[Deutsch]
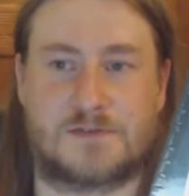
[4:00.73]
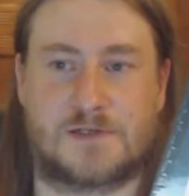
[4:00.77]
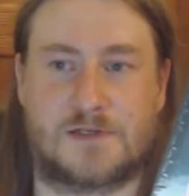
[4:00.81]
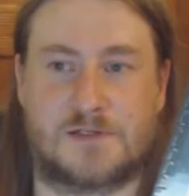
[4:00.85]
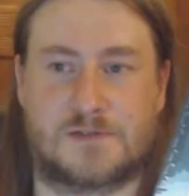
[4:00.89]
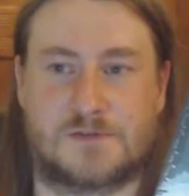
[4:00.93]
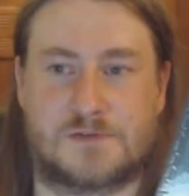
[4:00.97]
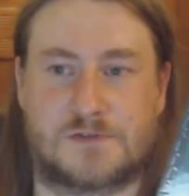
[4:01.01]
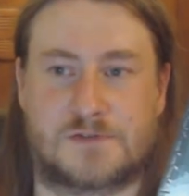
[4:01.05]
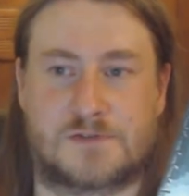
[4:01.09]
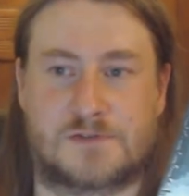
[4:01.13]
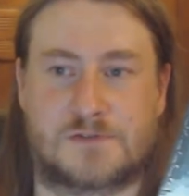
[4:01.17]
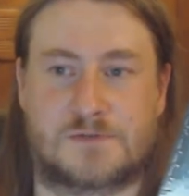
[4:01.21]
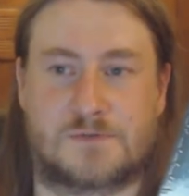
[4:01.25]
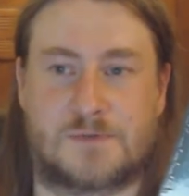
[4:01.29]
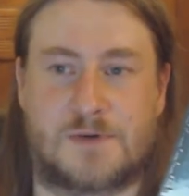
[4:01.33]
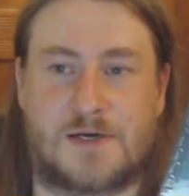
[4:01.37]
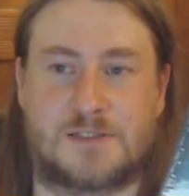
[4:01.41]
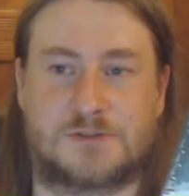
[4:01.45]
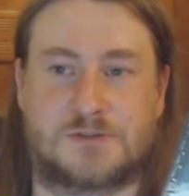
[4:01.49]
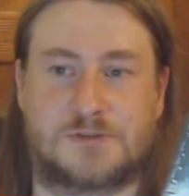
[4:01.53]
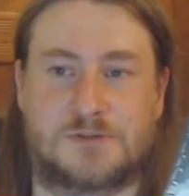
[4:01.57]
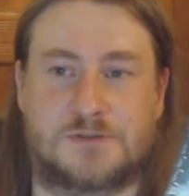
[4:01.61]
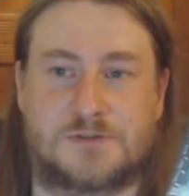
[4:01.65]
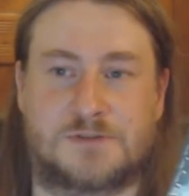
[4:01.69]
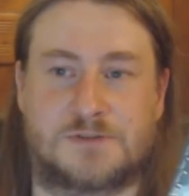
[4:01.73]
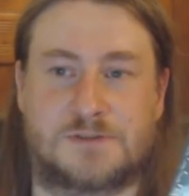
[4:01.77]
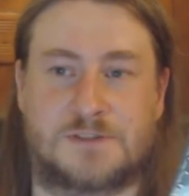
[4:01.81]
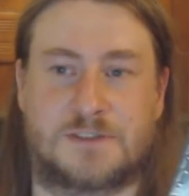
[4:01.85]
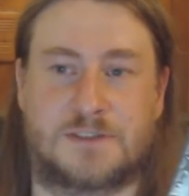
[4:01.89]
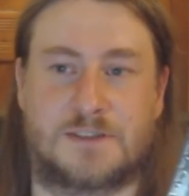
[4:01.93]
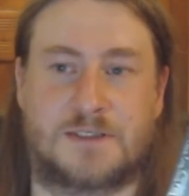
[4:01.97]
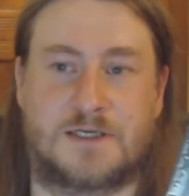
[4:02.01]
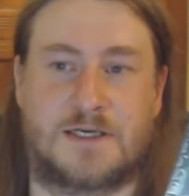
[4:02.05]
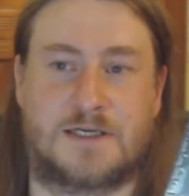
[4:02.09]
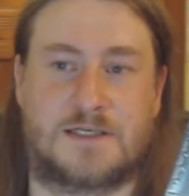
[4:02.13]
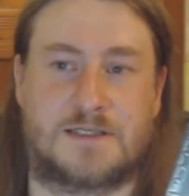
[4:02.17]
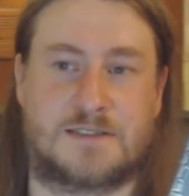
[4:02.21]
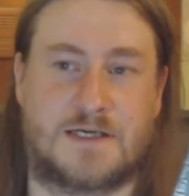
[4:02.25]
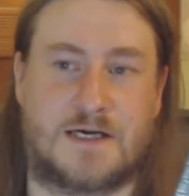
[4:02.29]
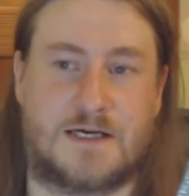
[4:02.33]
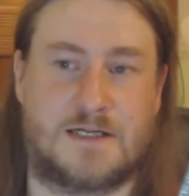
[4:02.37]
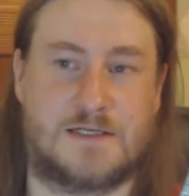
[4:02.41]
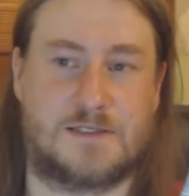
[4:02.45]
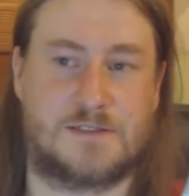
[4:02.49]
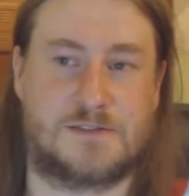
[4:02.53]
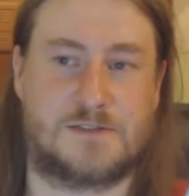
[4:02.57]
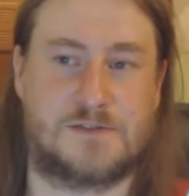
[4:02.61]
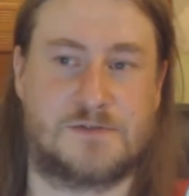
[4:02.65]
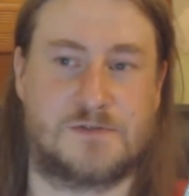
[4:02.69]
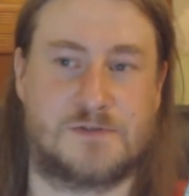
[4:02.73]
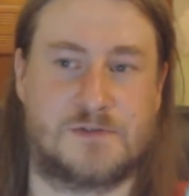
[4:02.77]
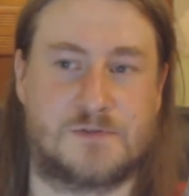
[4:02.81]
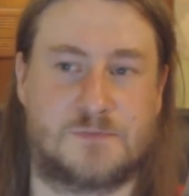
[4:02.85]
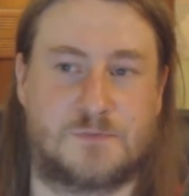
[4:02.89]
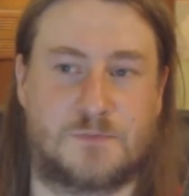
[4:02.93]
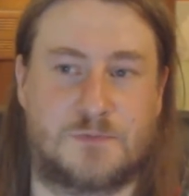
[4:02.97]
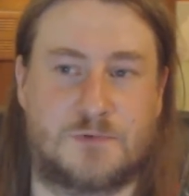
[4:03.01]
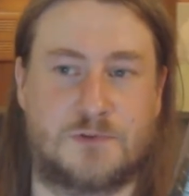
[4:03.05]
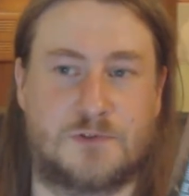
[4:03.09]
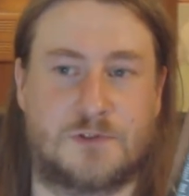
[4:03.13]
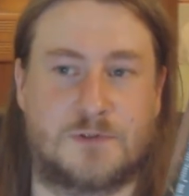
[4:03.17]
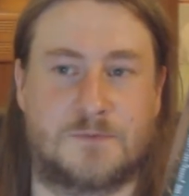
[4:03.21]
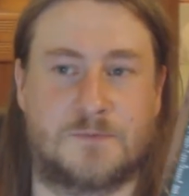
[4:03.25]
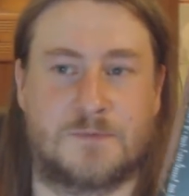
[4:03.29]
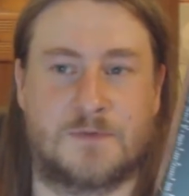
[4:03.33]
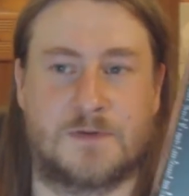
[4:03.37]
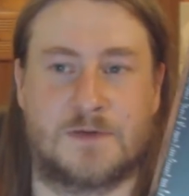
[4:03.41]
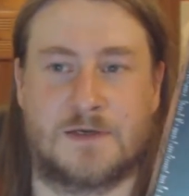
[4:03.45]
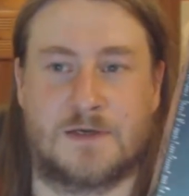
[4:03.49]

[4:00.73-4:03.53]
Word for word: Das ist also zwar schon recht alt, dieses Buch,